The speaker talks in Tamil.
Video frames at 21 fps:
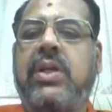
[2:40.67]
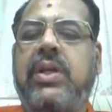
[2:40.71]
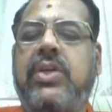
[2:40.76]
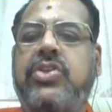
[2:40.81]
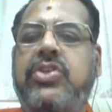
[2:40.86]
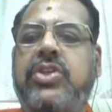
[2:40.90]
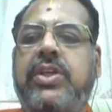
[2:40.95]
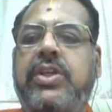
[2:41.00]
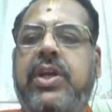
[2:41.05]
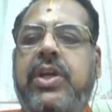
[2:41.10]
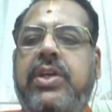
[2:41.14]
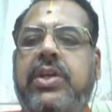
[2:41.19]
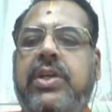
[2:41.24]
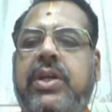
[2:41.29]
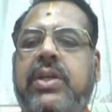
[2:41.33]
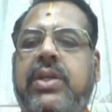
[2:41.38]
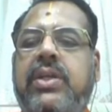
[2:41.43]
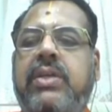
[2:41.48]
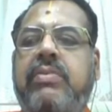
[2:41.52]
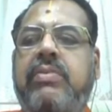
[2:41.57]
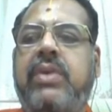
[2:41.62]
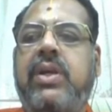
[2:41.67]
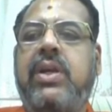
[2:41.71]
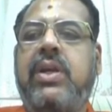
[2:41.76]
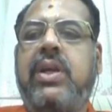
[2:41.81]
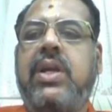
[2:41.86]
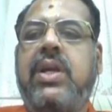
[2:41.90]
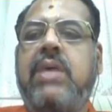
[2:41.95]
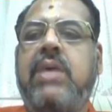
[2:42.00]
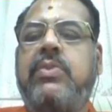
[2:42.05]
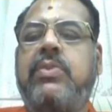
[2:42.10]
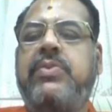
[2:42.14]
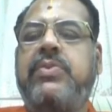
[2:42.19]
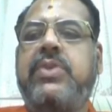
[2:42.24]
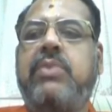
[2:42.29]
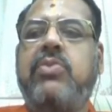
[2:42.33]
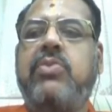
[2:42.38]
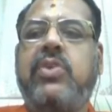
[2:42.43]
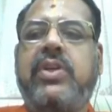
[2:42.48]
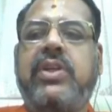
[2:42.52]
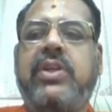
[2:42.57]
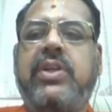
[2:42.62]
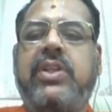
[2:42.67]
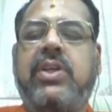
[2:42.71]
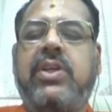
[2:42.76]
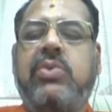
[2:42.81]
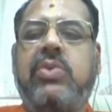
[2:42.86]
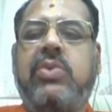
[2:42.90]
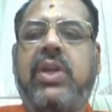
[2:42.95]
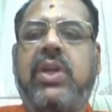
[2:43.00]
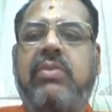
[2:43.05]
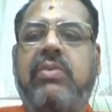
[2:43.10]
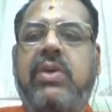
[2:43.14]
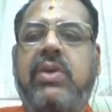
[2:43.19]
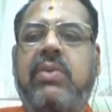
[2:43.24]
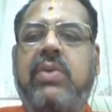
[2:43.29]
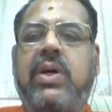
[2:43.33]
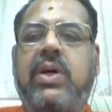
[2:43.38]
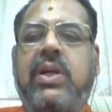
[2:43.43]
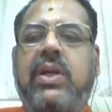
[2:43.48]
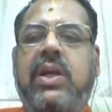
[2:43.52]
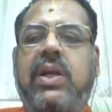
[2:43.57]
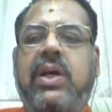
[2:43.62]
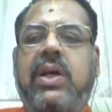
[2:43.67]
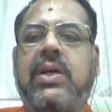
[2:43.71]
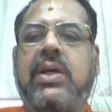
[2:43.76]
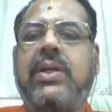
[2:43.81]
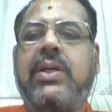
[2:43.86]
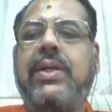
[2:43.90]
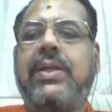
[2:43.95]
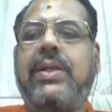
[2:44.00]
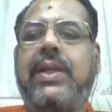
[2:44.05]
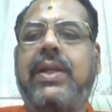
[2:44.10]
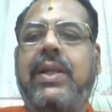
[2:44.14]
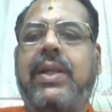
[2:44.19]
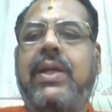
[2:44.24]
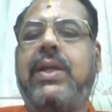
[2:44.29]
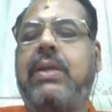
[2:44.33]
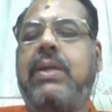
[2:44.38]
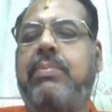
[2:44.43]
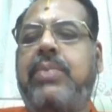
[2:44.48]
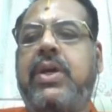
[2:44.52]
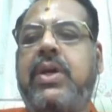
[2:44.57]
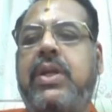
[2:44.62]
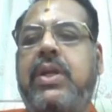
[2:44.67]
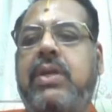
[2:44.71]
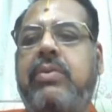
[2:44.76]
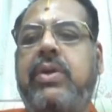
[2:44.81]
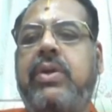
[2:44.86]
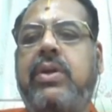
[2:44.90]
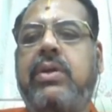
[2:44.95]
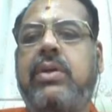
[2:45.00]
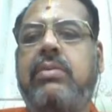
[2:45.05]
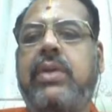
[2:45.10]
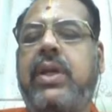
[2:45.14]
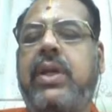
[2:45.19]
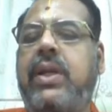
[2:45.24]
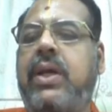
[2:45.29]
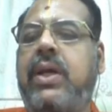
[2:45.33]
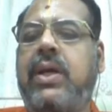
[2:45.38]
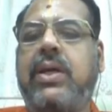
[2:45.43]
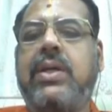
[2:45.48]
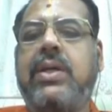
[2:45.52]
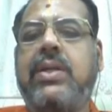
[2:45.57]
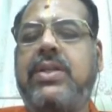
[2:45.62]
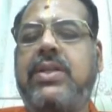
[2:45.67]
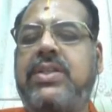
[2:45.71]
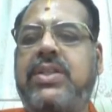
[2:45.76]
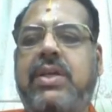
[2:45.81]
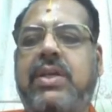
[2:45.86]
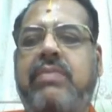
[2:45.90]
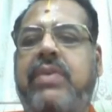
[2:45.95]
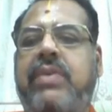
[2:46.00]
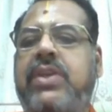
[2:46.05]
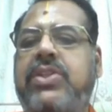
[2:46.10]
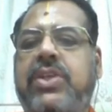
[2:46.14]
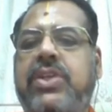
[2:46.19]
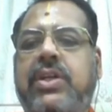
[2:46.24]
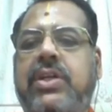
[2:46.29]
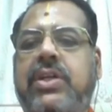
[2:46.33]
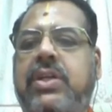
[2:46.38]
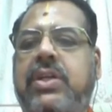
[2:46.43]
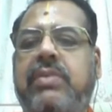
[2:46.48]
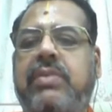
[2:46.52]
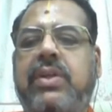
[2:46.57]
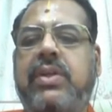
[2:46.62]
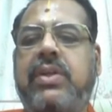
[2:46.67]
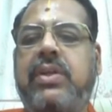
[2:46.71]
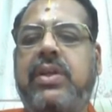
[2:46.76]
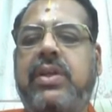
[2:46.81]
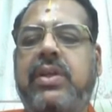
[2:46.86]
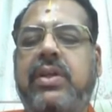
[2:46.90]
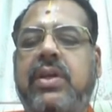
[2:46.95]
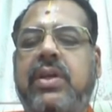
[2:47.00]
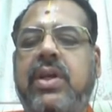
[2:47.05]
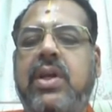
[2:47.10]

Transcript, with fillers: எஜுகேட்டட் இவர்கள்லாமும் சமூக நீதிக்குள்ளே வருவார்களா இதையெல்லாம் நாம் பார்க்க வேண்டும் ஏன்னா ரிசர்வேஷன்ன்றது வந்து